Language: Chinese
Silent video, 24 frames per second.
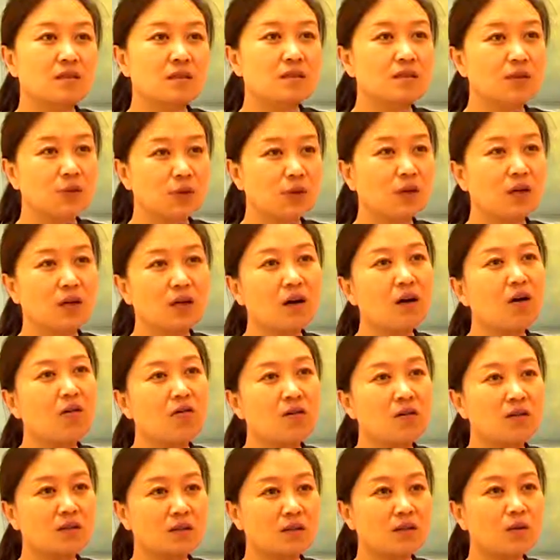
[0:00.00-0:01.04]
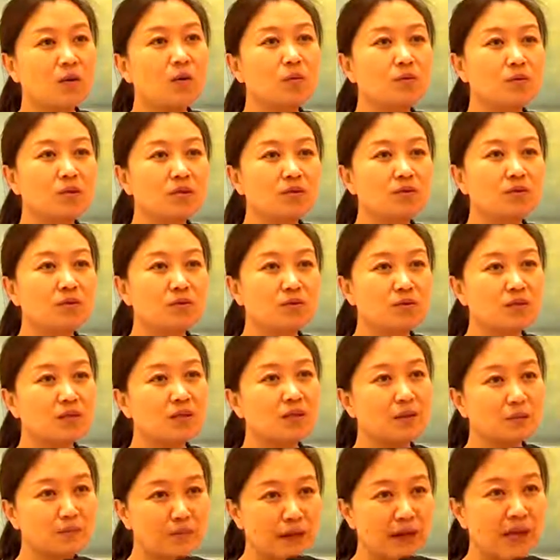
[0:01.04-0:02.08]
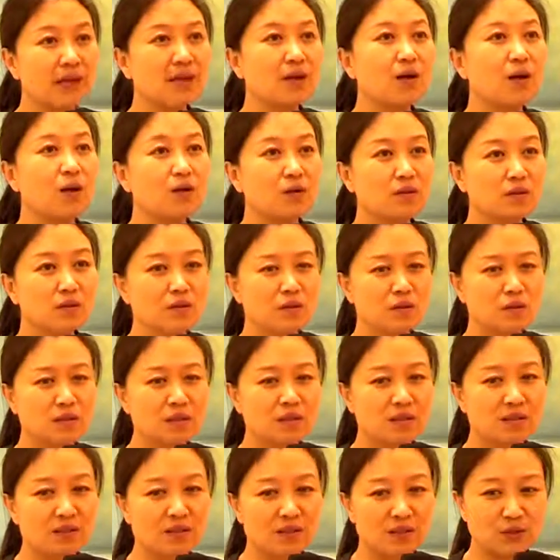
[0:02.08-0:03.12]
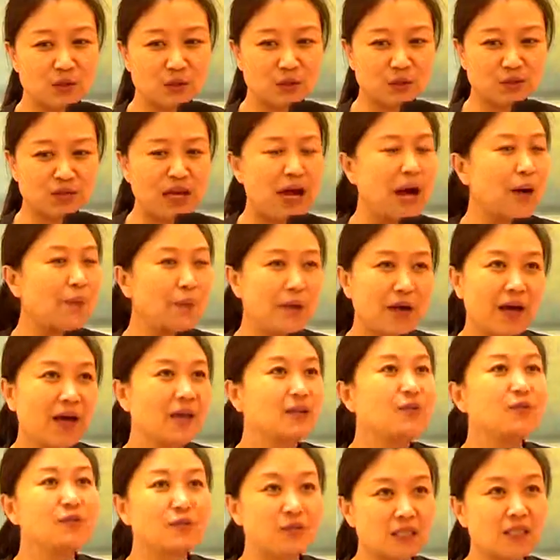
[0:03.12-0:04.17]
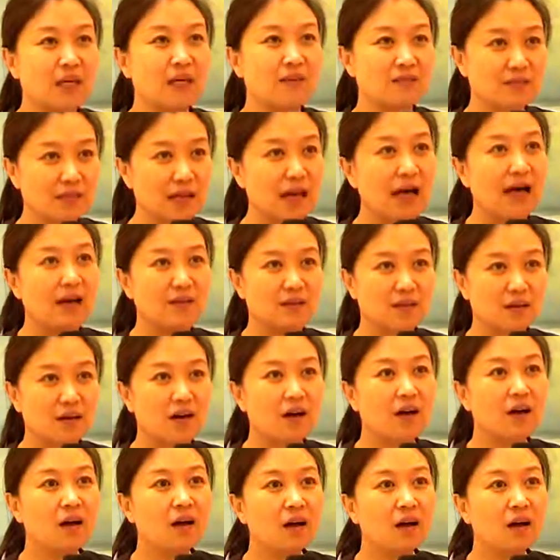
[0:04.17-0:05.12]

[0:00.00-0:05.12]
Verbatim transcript: 这个九零后可能跟我们就是跟八零后跟什么的这种差别还是非常大的，